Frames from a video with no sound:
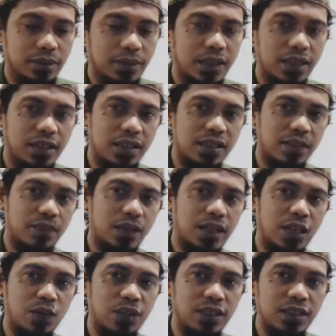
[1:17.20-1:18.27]
di mana nasab
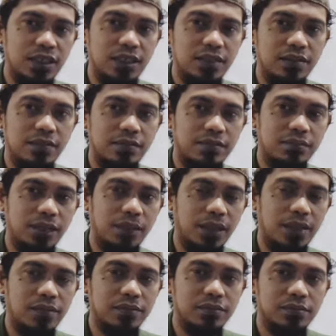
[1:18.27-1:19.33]
Alawi ini
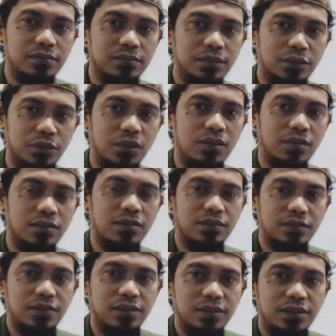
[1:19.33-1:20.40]
memang betul
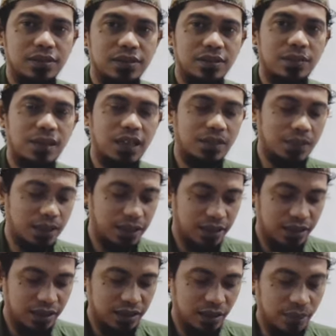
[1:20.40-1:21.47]
sebagaimana
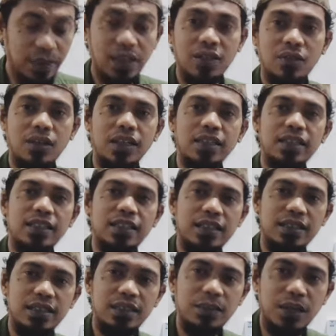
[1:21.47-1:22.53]
yang disampaikan oleh Kiai
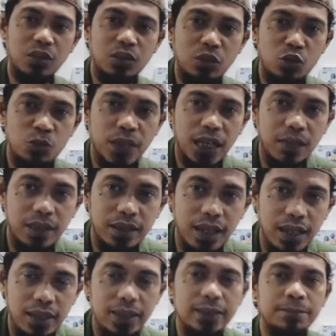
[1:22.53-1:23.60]
Haji Imaduddin Usman
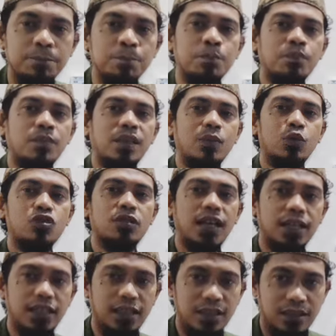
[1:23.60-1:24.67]
Al-Bantani,
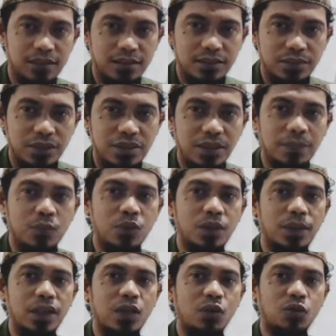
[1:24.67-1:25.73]
mustahil bersambung
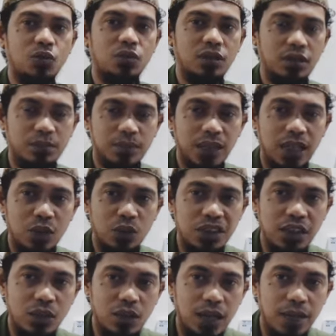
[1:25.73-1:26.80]
kepada Rasulullah melalui
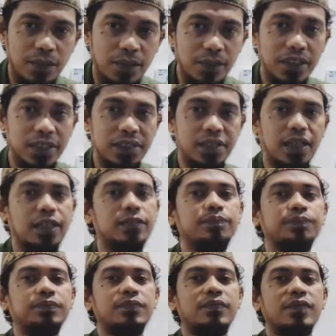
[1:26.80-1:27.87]
jalur Ahmad bin Isa.
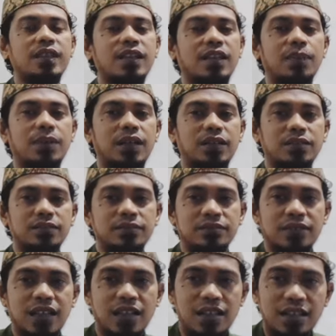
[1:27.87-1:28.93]
Kenapa?
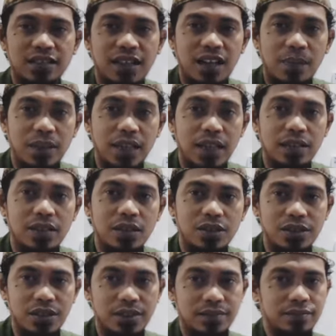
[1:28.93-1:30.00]
Karena terdapat
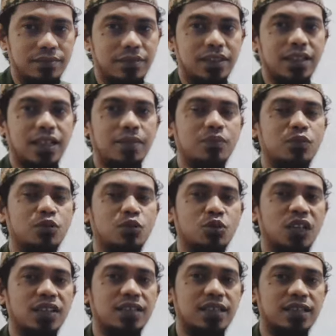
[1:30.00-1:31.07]
adraj di dalam
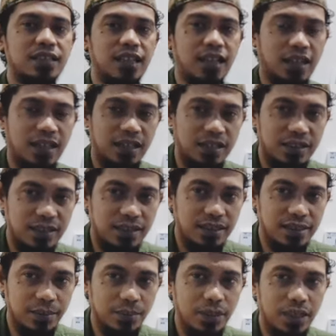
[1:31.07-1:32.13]
susunan silsilah
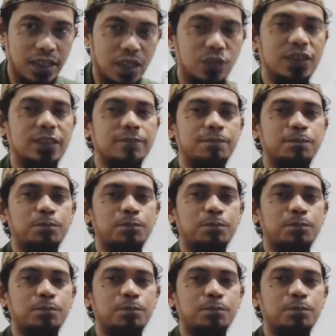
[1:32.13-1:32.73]
nasab Ba'alawi.